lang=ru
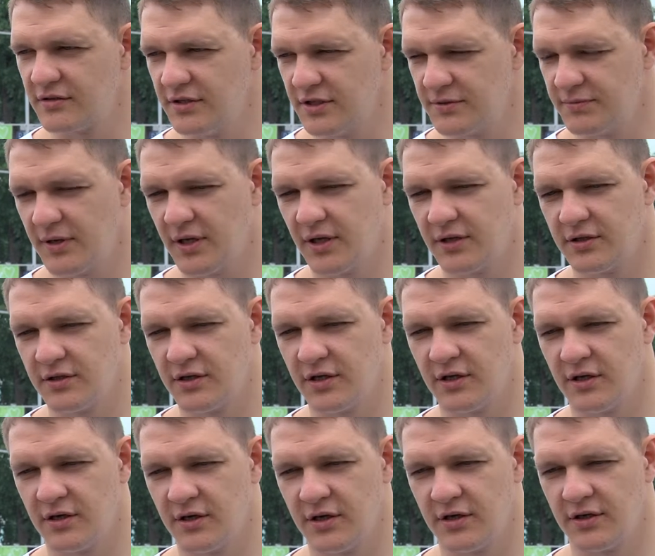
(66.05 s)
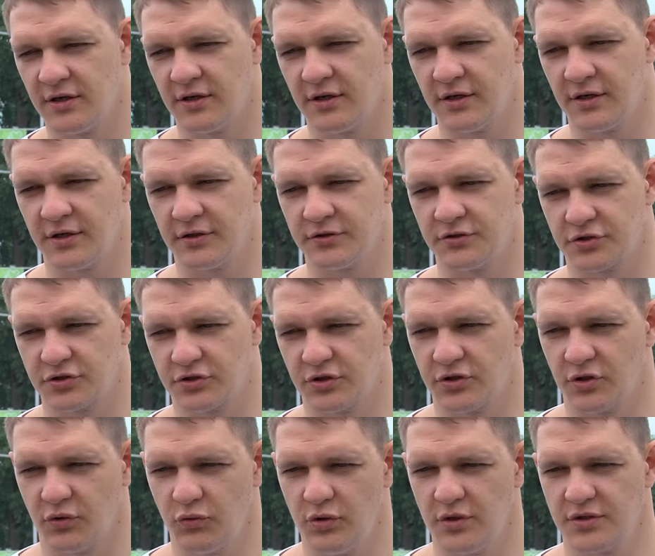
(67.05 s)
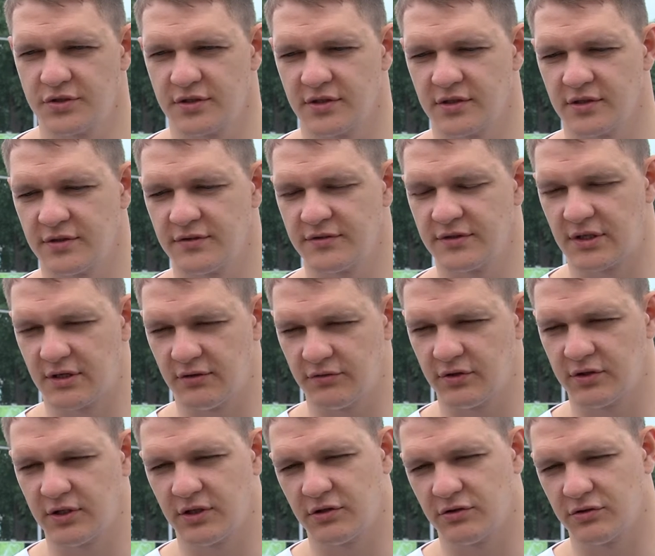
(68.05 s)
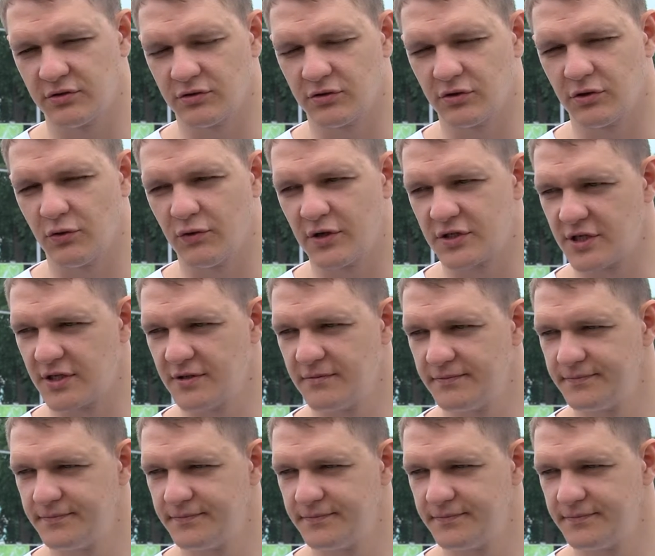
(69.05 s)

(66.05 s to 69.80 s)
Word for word: Несмотря на э, э, то, что это улица, все равно надо друг друга уважать.